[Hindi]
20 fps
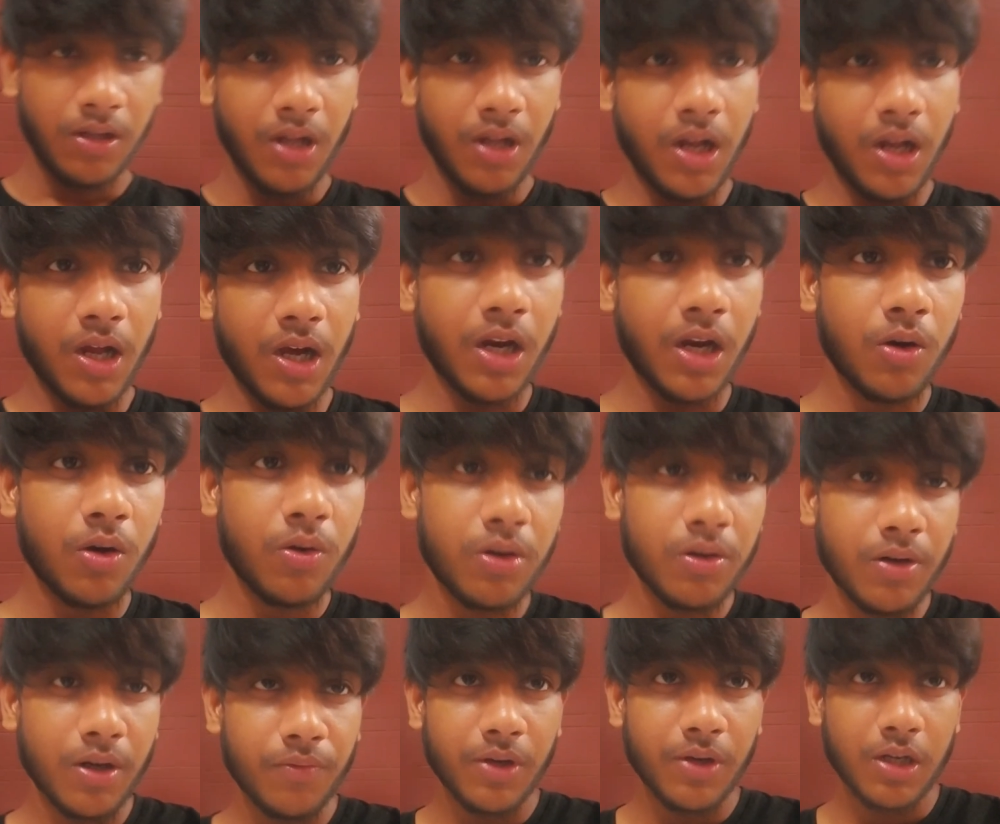हेलो
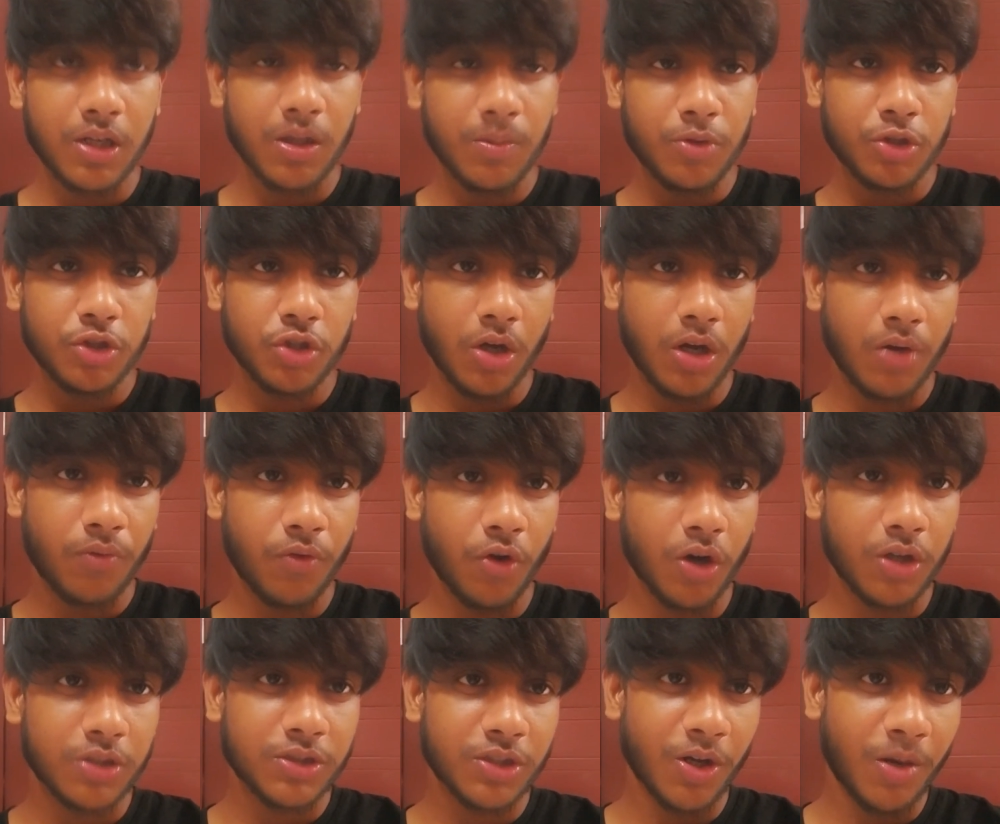एवरीवन वेलकम टू शोर
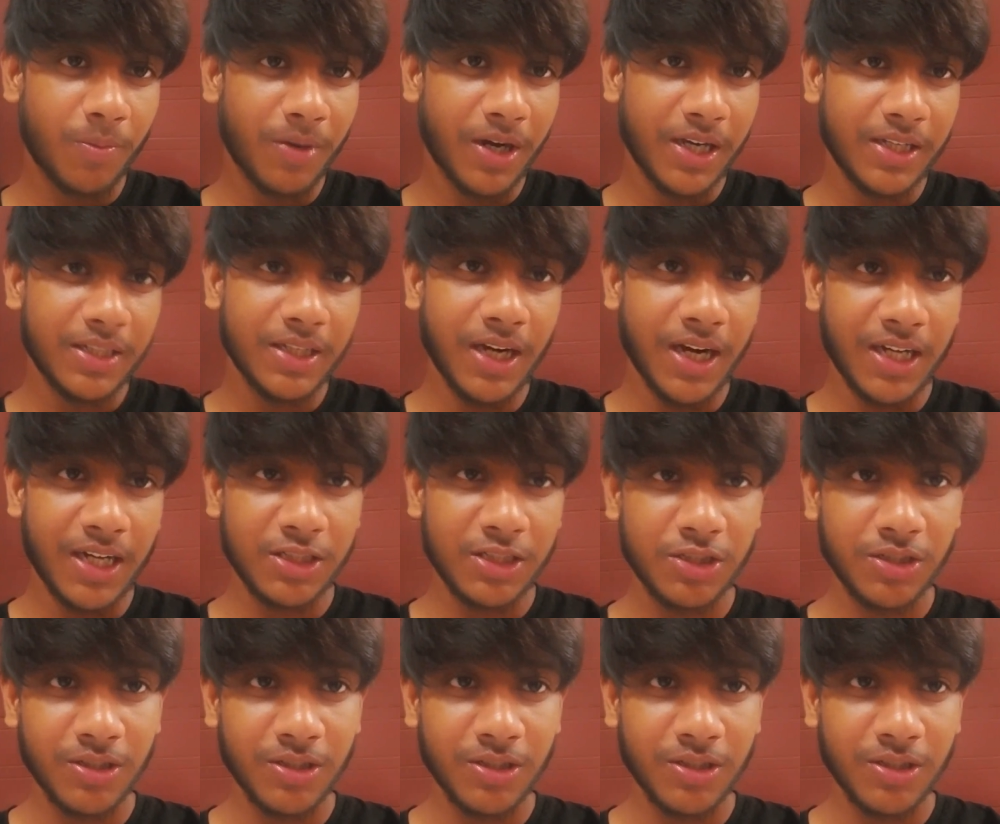ब्लॉग्स और भाई आज